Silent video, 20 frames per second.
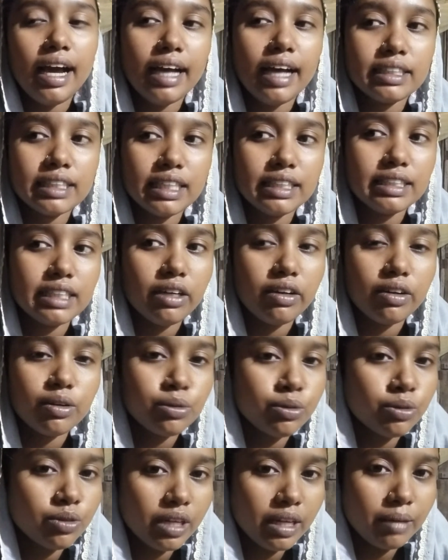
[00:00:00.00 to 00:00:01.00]
আসা যাওয়া
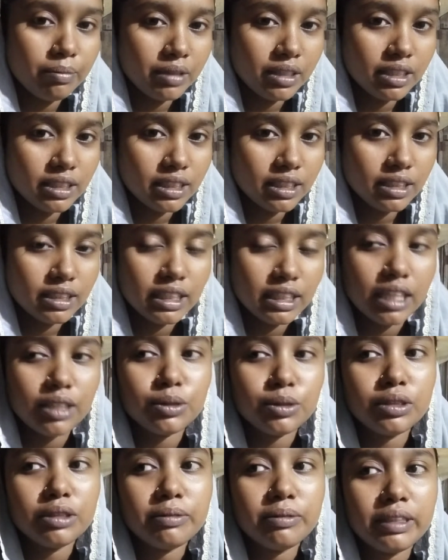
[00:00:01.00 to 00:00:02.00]
কোনোটাই আপনাদের সাথে শেয়ার
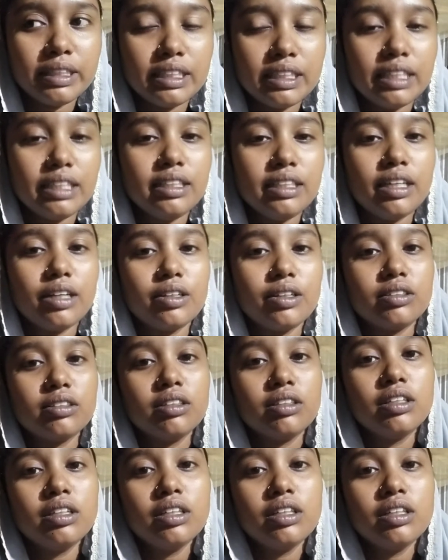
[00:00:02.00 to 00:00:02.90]
করতে পারি নাই কারণ